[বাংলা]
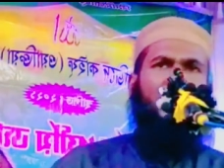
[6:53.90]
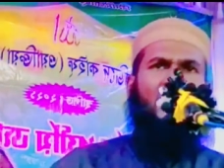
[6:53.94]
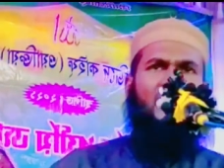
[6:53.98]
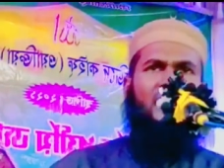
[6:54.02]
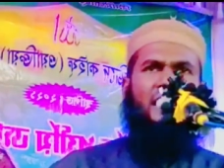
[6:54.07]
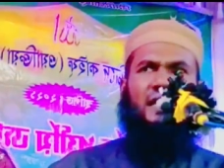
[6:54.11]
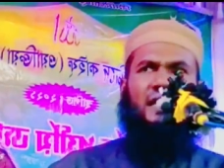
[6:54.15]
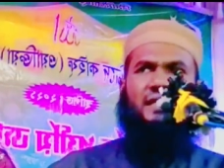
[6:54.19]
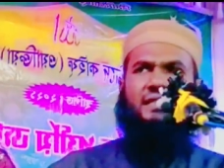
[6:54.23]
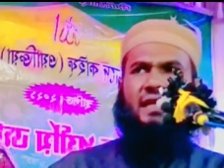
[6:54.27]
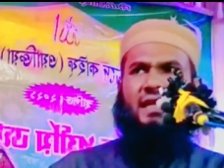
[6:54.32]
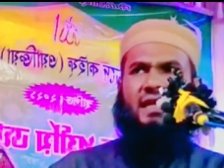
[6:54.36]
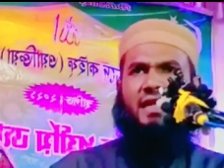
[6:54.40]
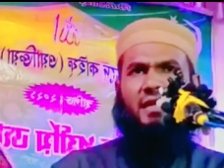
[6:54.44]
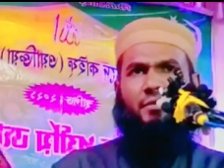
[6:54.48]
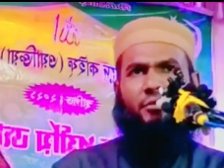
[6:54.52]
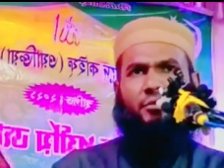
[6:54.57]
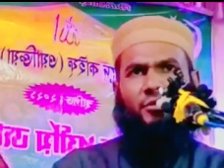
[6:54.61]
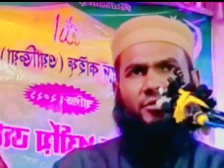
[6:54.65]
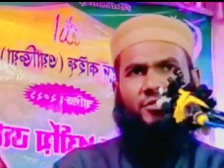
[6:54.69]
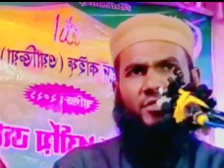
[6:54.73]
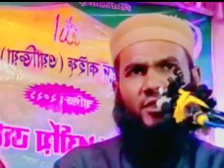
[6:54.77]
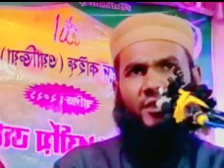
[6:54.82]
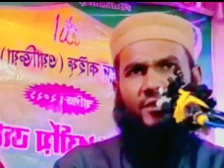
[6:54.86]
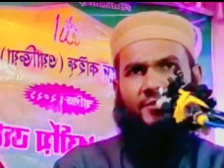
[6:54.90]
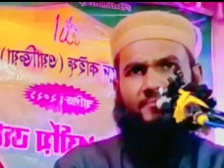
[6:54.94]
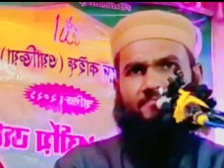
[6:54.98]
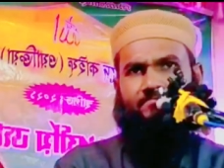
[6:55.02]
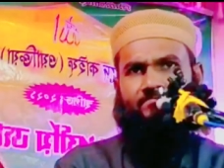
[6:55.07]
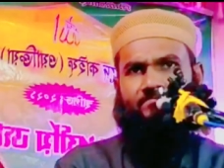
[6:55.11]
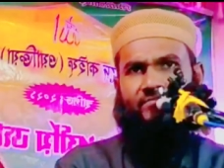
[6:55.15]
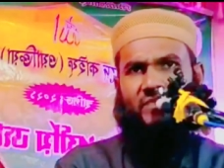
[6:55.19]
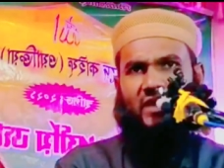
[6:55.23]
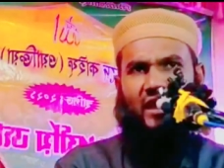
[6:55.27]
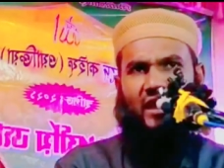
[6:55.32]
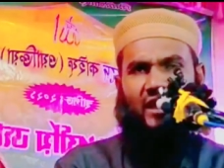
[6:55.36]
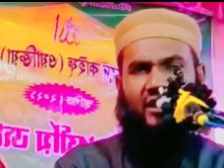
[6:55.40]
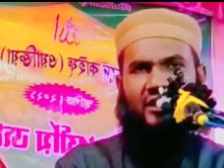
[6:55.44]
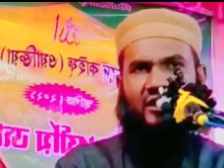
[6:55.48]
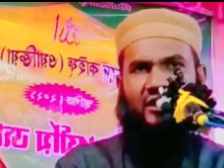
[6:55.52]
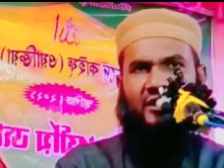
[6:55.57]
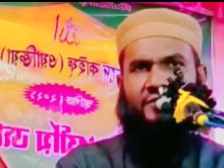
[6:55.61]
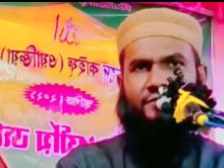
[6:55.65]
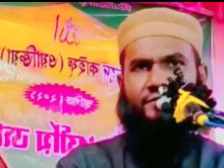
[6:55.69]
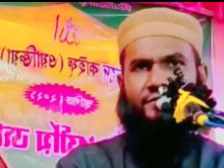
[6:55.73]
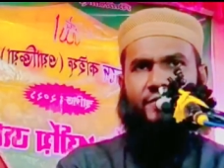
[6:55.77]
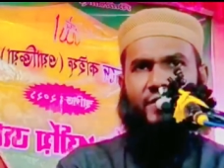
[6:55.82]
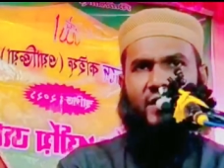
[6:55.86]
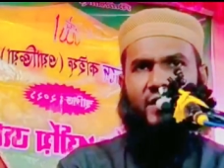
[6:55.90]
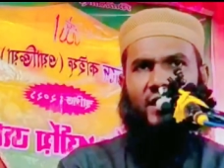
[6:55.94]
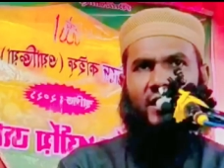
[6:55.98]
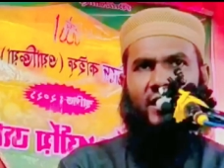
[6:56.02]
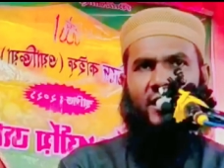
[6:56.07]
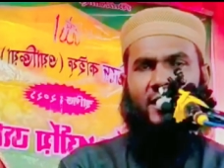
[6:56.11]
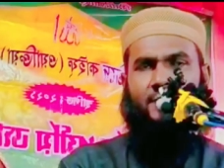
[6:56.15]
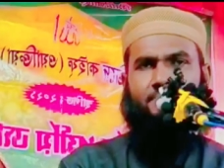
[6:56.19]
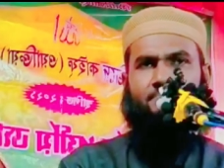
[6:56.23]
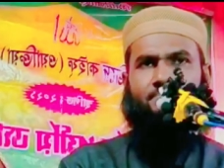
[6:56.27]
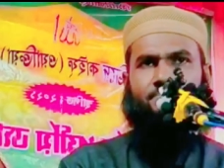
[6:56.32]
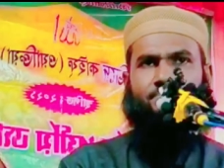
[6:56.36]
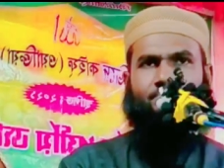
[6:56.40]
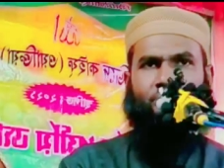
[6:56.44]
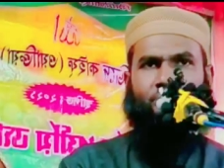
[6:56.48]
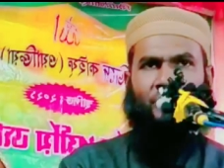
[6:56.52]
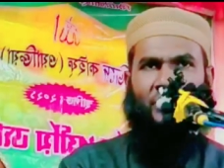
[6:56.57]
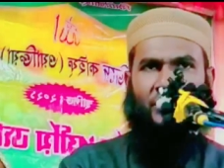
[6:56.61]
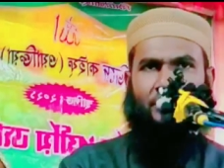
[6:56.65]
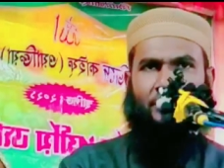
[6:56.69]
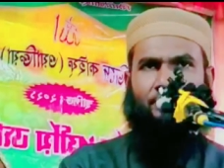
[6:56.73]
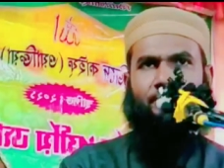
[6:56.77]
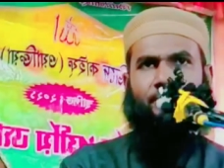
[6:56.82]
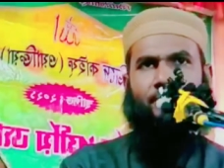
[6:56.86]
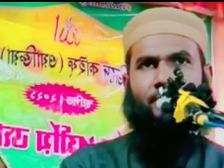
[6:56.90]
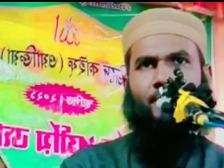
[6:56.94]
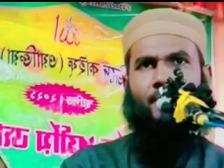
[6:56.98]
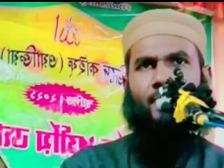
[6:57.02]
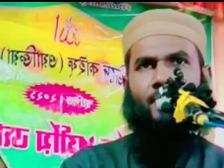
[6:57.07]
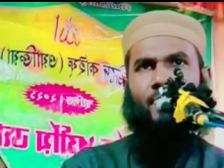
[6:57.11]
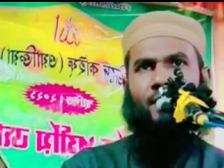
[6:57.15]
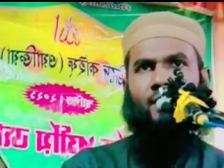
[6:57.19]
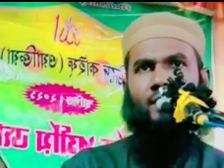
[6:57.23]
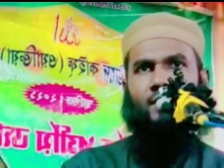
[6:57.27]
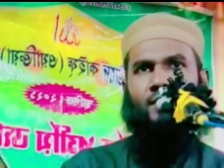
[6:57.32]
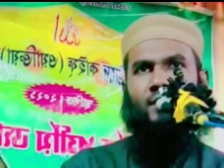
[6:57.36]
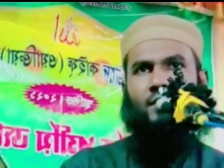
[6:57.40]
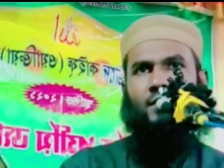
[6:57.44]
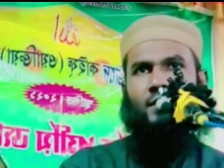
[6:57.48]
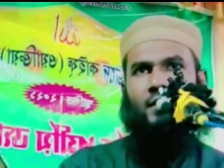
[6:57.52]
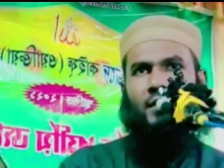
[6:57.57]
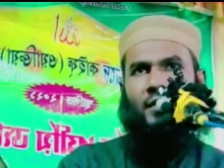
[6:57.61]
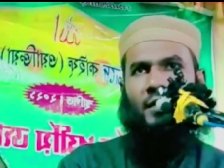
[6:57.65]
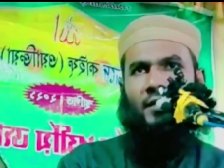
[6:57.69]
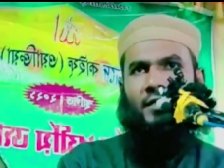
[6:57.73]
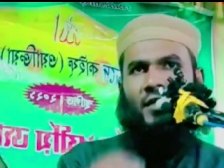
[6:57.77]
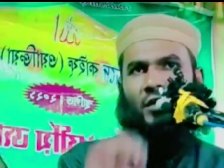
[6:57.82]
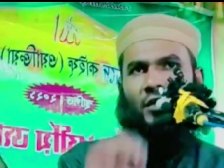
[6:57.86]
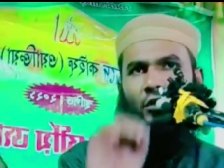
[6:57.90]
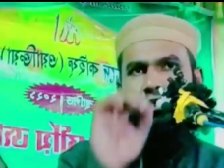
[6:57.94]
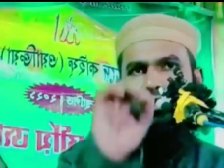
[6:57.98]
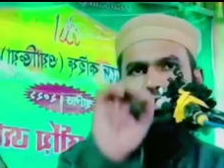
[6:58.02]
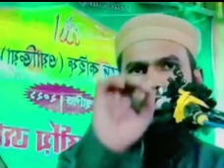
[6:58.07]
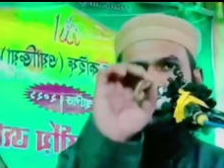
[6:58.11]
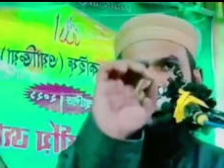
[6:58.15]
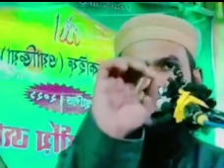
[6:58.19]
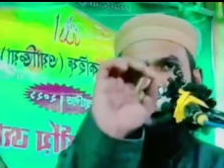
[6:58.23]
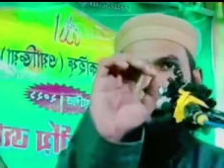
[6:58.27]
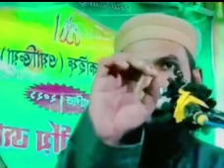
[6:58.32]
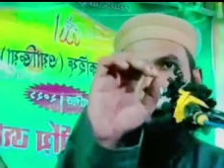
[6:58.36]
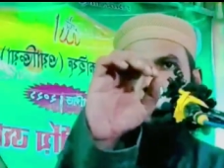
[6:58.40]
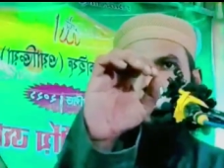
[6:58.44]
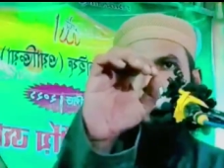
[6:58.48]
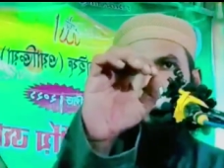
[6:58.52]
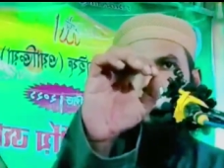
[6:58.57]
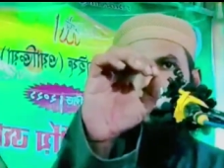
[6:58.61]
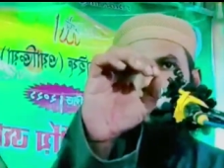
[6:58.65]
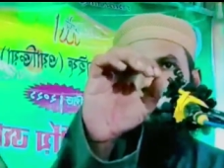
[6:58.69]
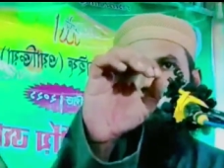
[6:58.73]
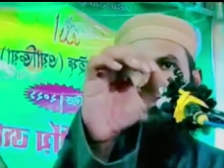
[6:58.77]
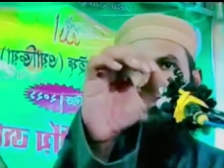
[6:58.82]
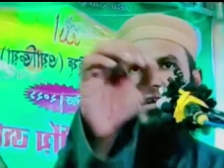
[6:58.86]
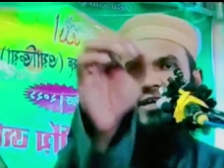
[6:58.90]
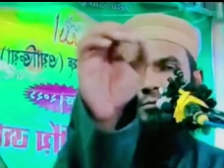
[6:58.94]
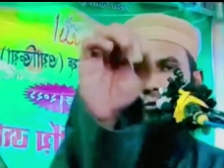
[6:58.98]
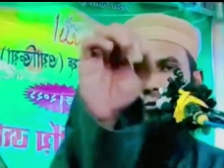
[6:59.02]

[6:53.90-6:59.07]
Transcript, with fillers: আল্লাহ তাআলা বলছেন আলিফ লাম মিম এটা হচ্ছে হুরুফে